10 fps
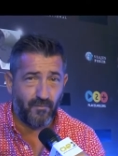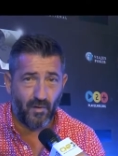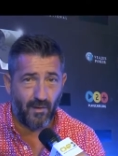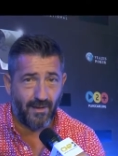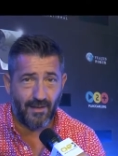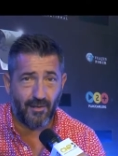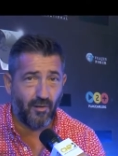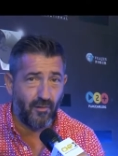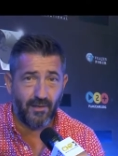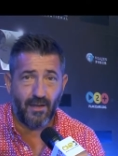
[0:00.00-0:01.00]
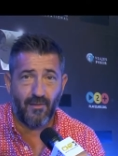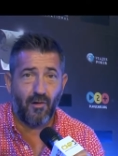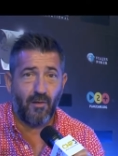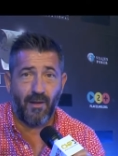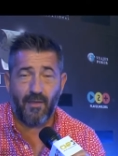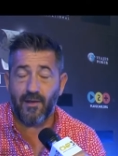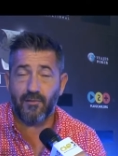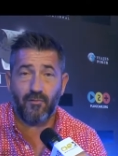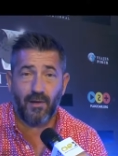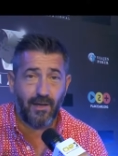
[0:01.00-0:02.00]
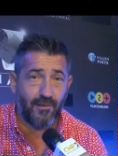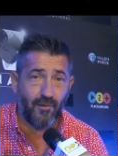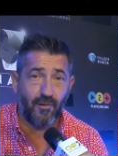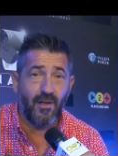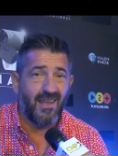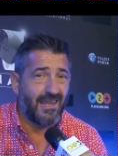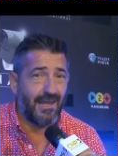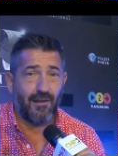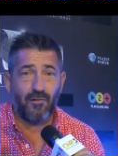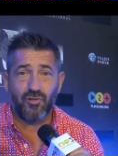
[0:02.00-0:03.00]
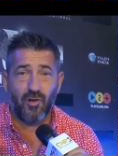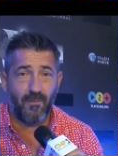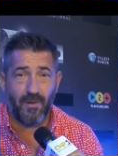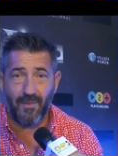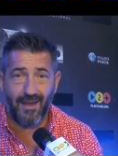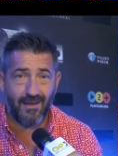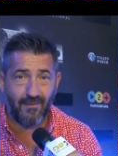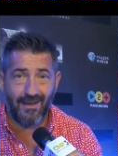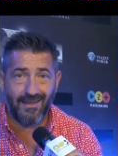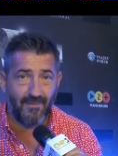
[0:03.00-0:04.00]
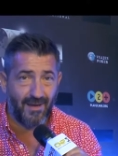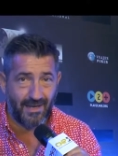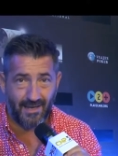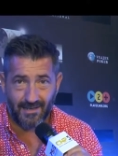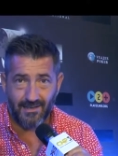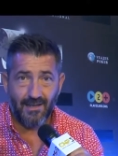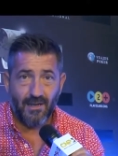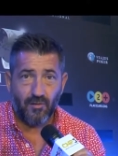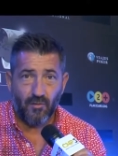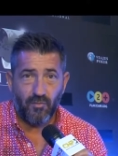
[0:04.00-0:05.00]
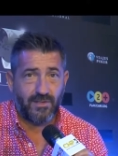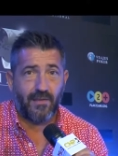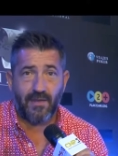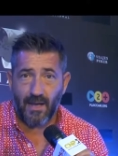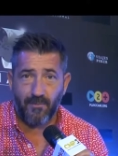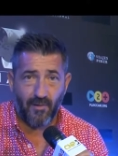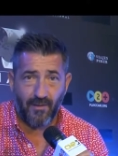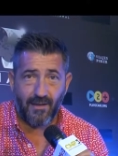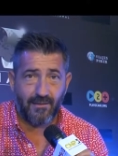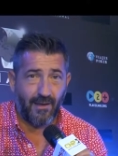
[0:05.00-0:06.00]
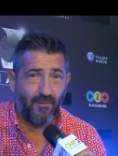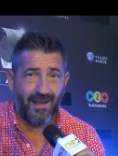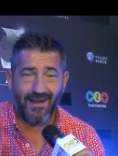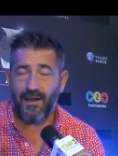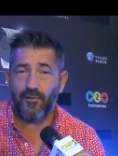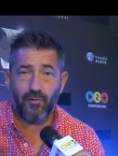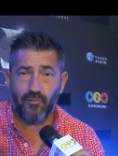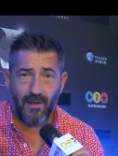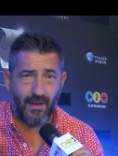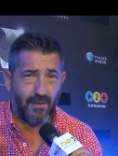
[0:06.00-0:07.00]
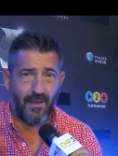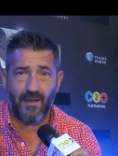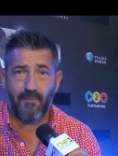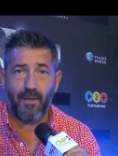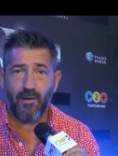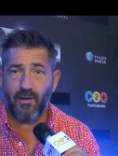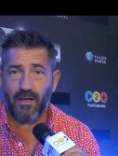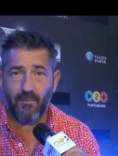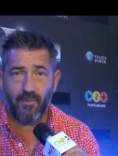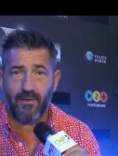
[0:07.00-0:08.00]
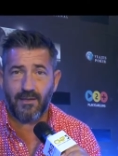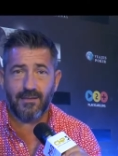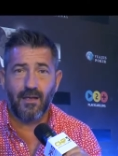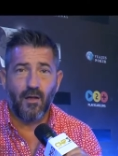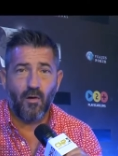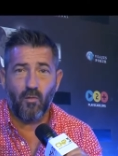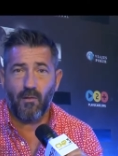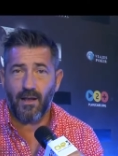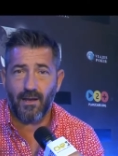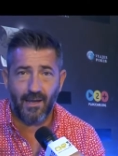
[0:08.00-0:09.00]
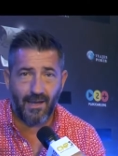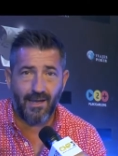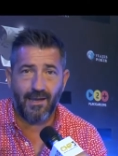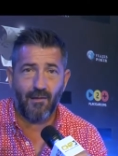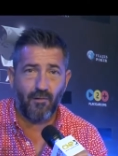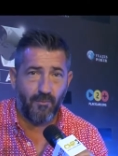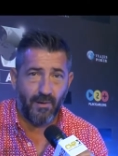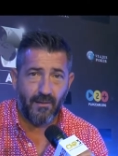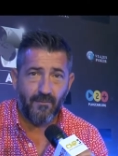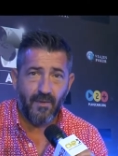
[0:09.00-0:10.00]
Todavía tienes todo el día de hoy para hacer tu registro, incluso el primer nivel de mañana con muchas ciegas por delante. Es una gran estructura, quizás de las mejores que puedas jugar en Europa.